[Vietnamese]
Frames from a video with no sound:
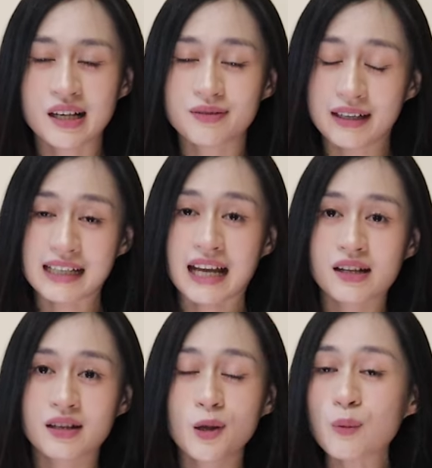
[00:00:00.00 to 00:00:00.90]
Vậy
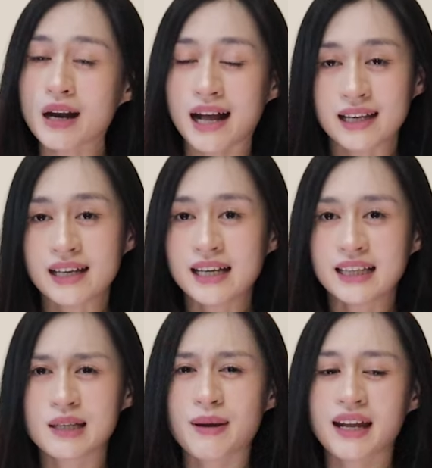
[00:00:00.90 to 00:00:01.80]
nên lúc này
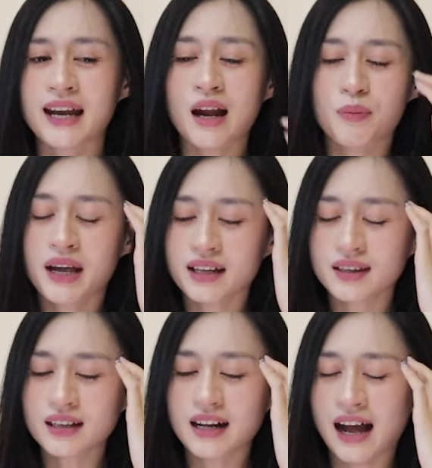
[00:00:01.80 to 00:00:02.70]
thì bạn hãy lọc hết
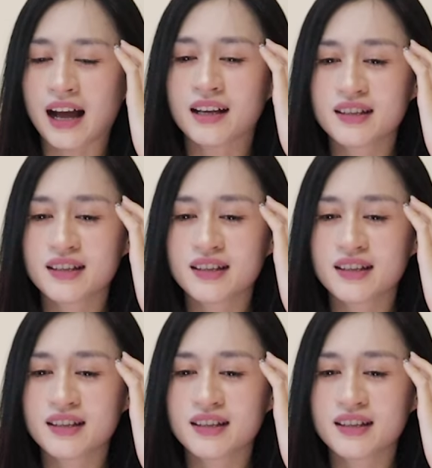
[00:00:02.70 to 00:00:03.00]
tất cả